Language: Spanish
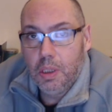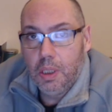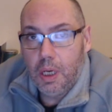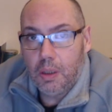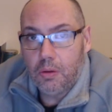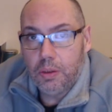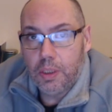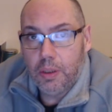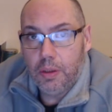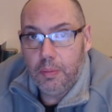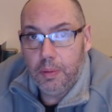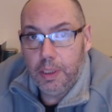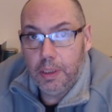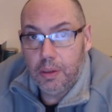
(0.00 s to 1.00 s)

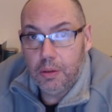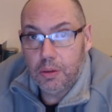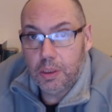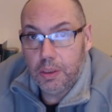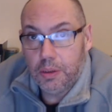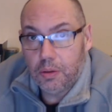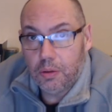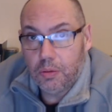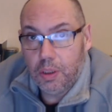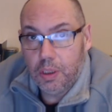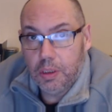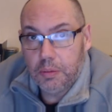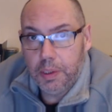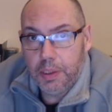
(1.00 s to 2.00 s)
acontecimientos en torno al
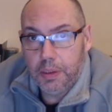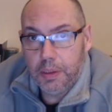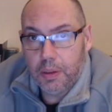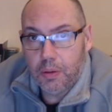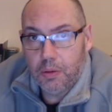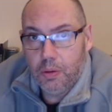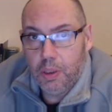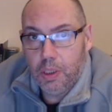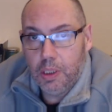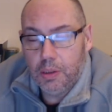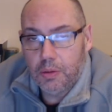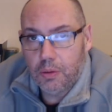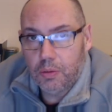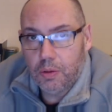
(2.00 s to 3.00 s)
expediente Royola, en
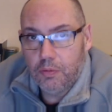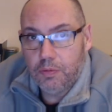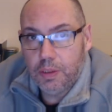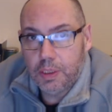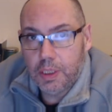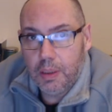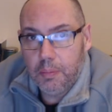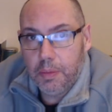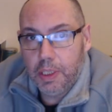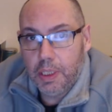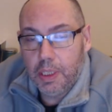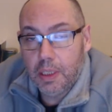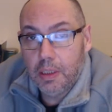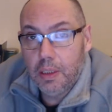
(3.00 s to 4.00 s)
torno al fiscal
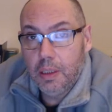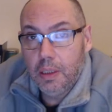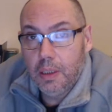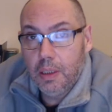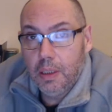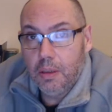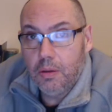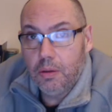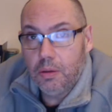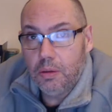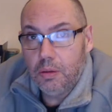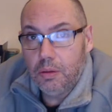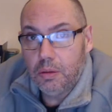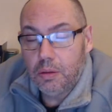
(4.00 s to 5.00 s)
Mena,
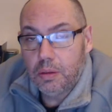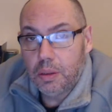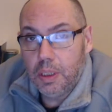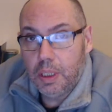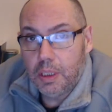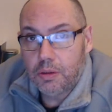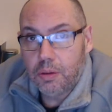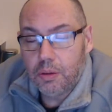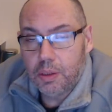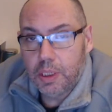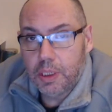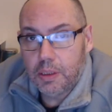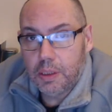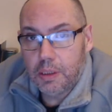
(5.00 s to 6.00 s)
los, las
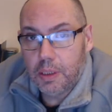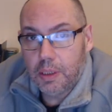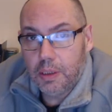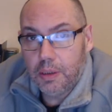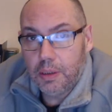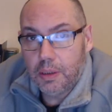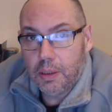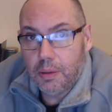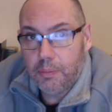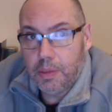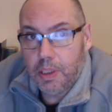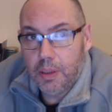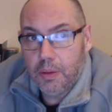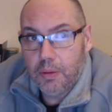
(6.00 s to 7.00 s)
notas que se han
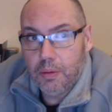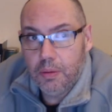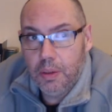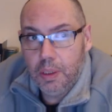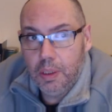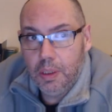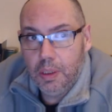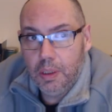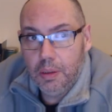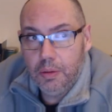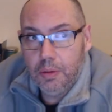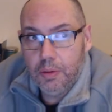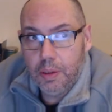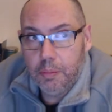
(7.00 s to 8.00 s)
interceptado, eh,
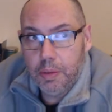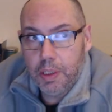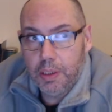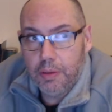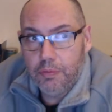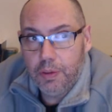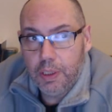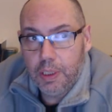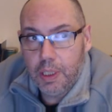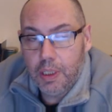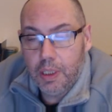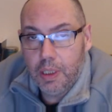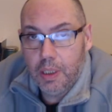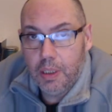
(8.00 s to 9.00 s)
donde
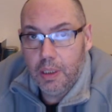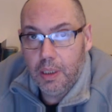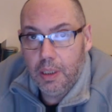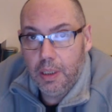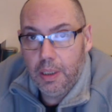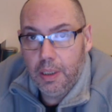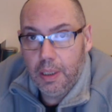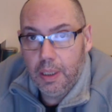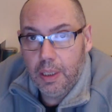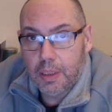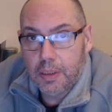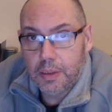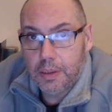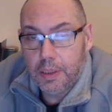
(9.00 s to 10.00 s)
planifica eh, el
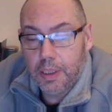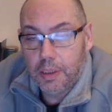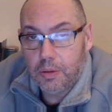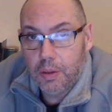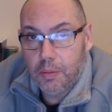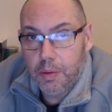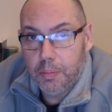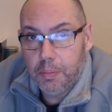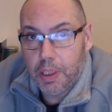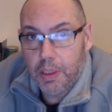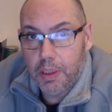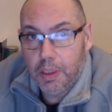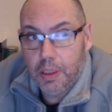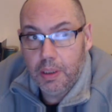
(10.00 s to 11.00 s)
asesinato de mi
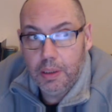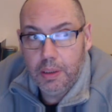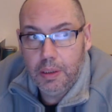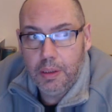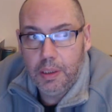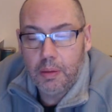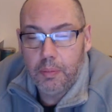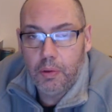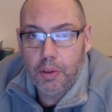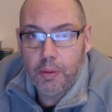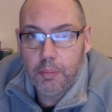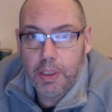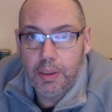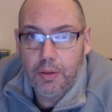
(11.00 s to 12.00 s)
padre y darme
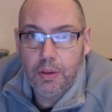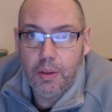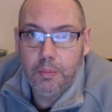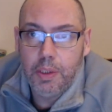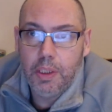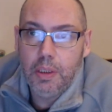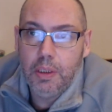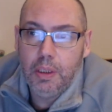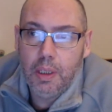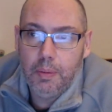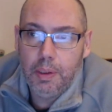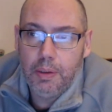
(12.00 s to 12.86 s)
una paliza a mí, a,